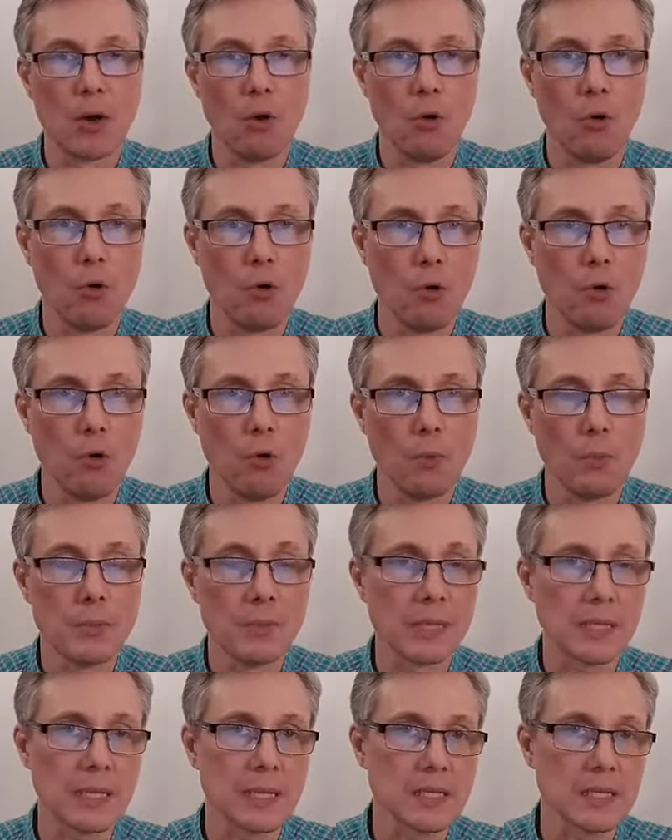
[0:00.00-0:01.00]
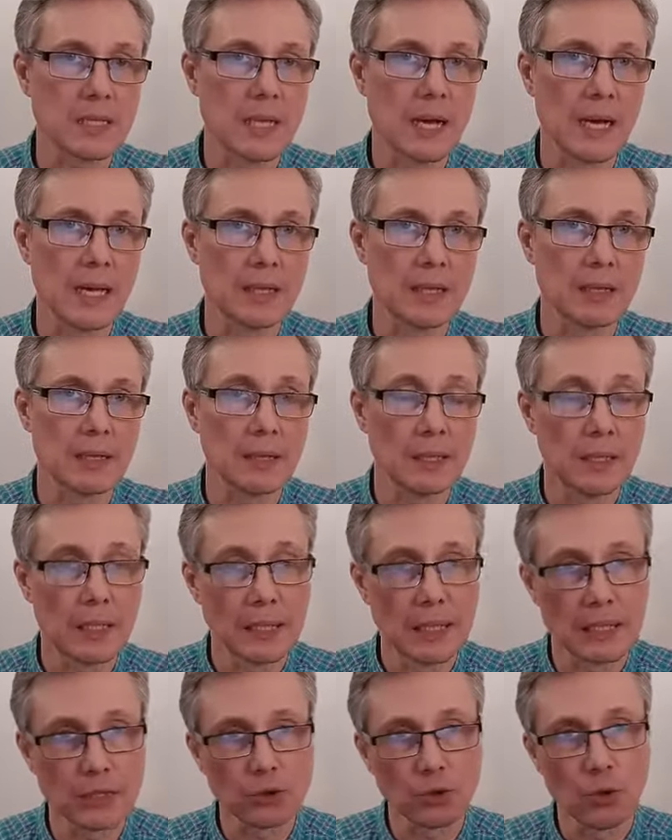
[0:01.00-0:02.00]
о мироздании или
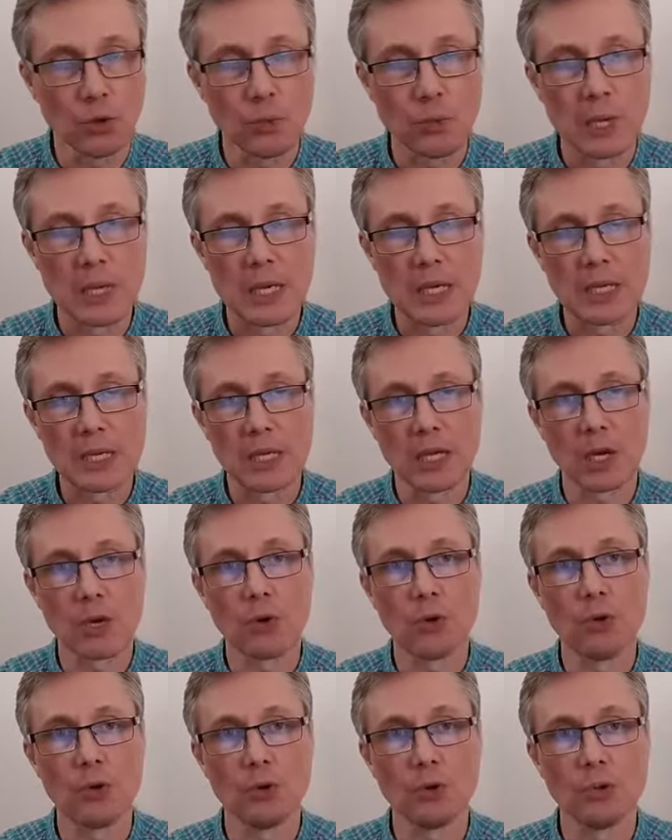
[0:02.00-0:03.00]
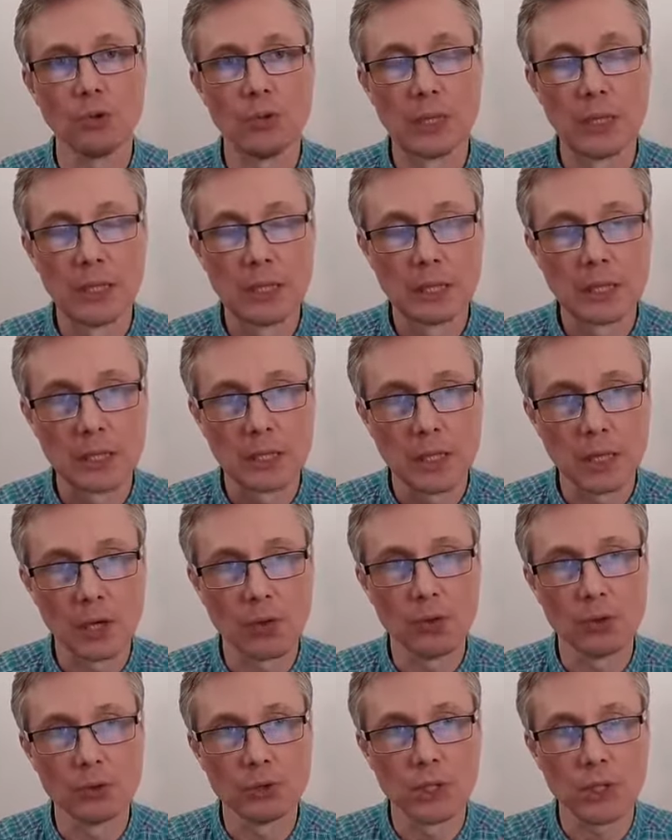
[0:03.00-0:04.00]
о том, какой,
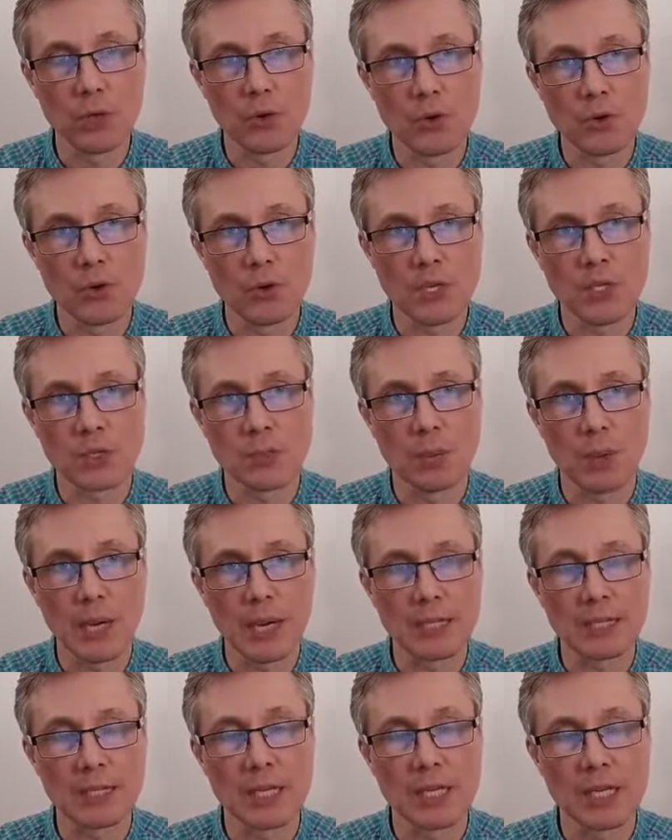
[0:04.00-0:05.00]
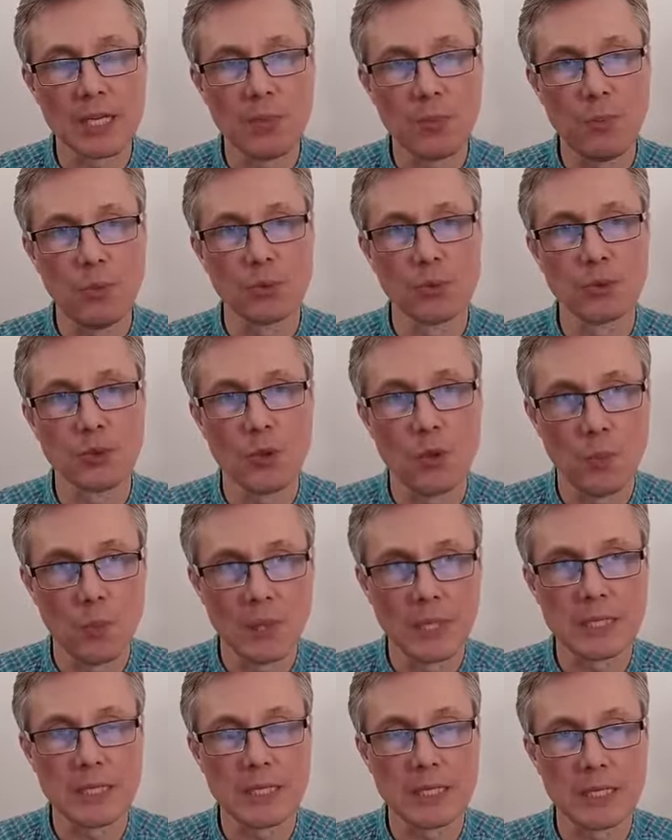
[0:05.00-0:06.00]
какую дорогу избрать, каким путем
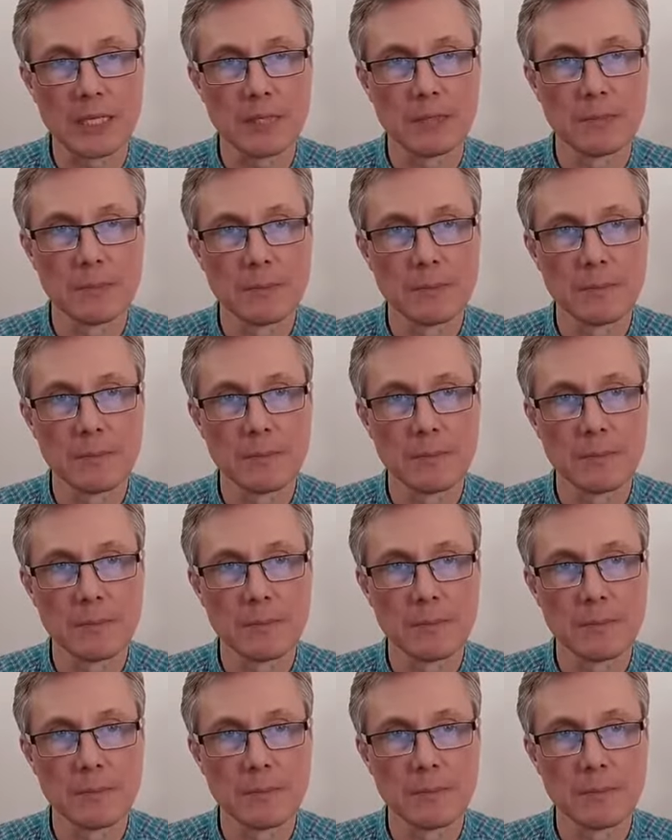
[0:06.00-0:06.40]
идти.